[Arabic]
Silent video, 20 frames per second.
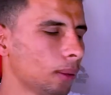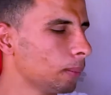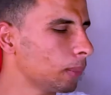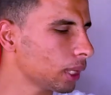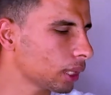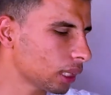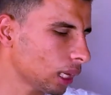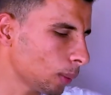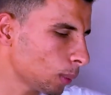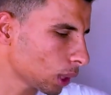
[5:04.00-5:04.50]

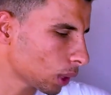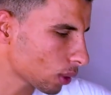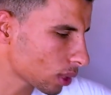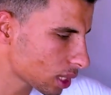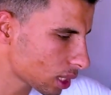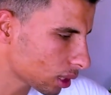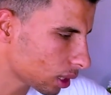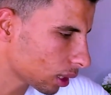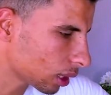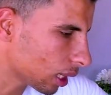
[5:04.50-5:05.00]
باضاءه
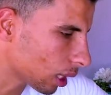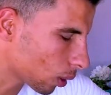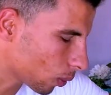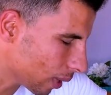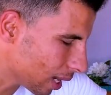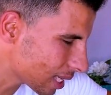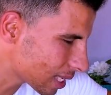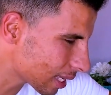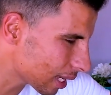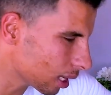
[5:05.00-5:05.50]
متوسطه اضاءه
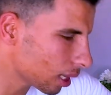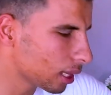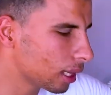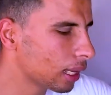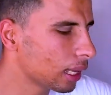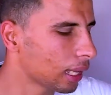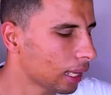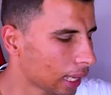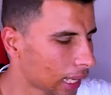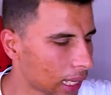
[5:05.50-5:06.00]
كويسه
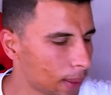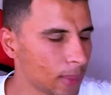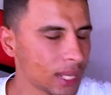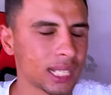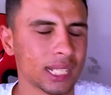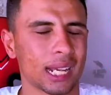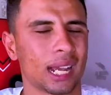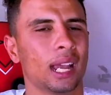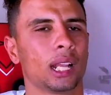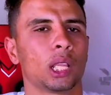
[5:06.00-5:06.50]

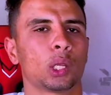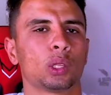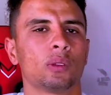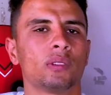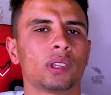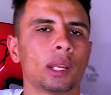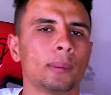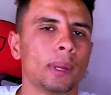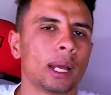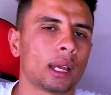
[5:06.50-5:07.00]
خمس ساعات
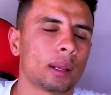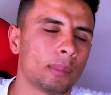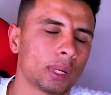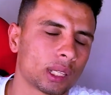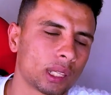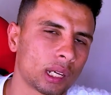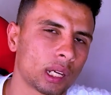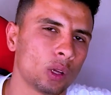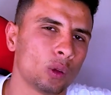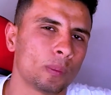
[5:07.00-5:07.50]
هتفضل معاك
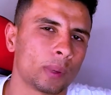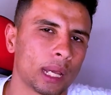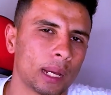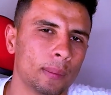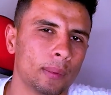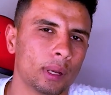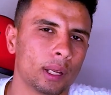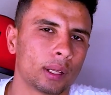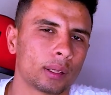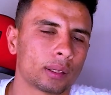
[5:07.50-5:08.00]
البطاريه
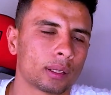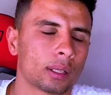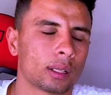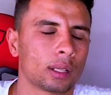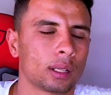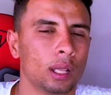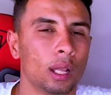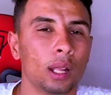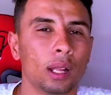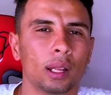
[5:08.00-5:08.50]
ومكمله
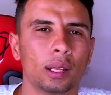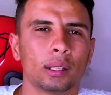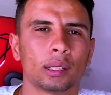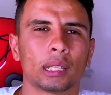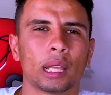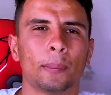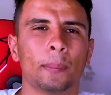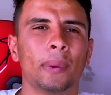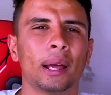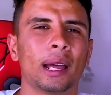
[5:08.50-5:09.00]

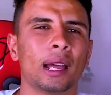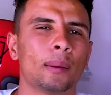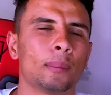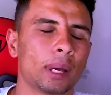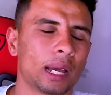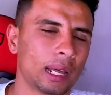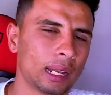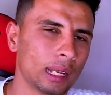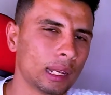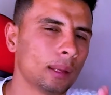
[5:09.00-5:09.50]
طب بقى يا
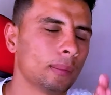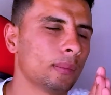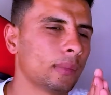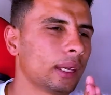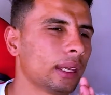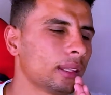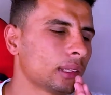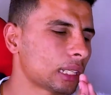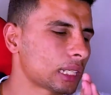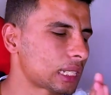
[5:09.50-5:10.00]
معلم
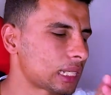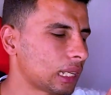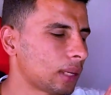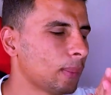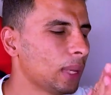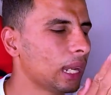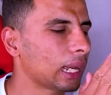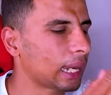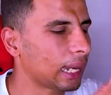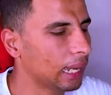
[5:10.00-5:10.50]
انت
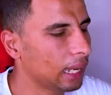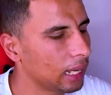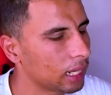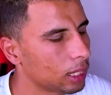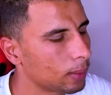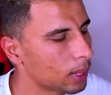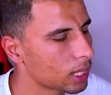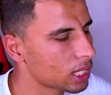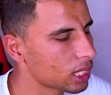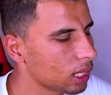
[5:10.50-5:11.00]
استعمالك
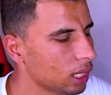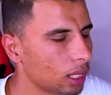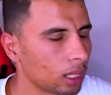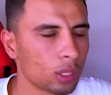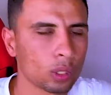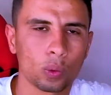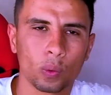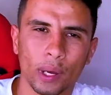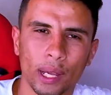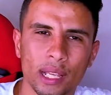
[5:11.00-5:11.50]
عادي
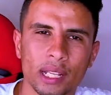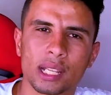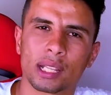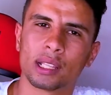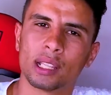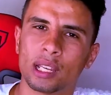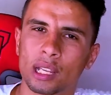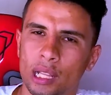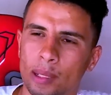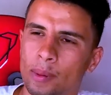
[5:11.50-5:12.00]
بسيط كويس
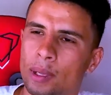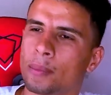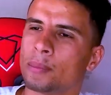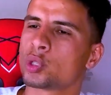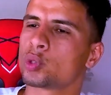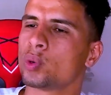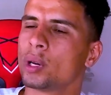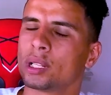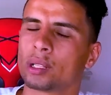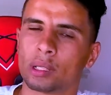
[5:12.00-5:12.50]
الدنيا تمام
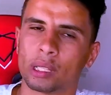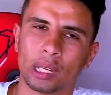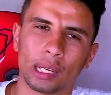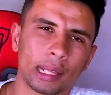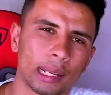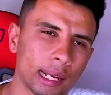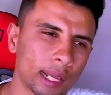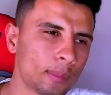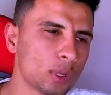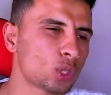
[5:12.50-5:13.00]
شويه
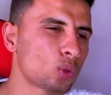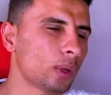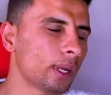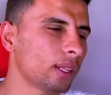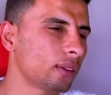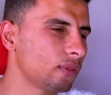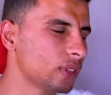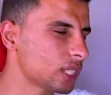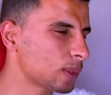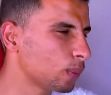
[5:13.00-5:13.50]
تليجرام
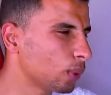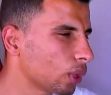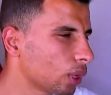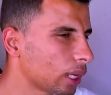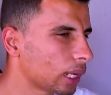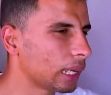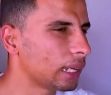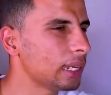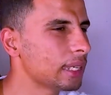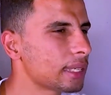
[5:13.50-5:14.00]
شويه
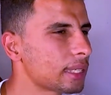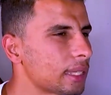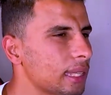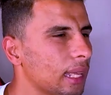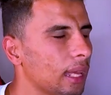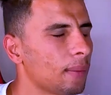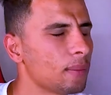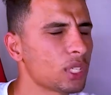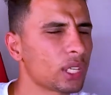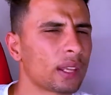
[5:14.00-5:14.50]
فيسبوك
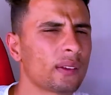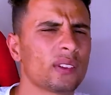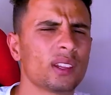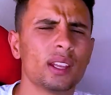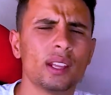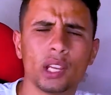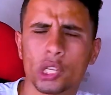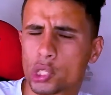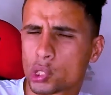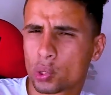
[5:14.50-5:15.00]
انستا مش عارف
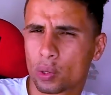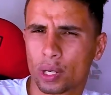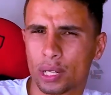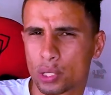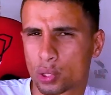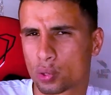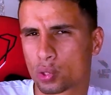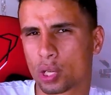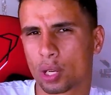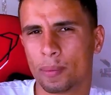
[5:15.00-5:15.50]
ايه شغل
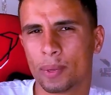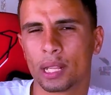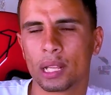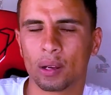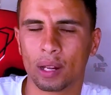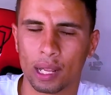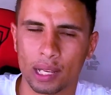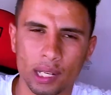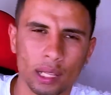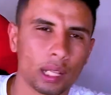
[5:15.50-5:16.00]
السوشيال ميديا
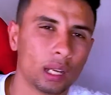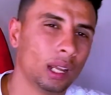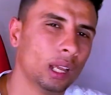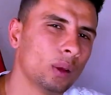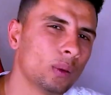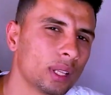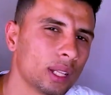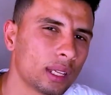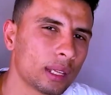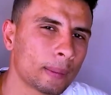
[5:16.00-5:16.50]
والحاجات
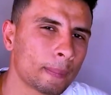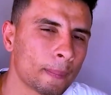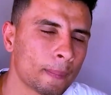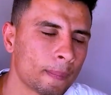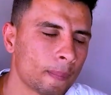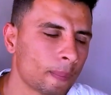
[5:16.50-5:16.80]
الحلوه دي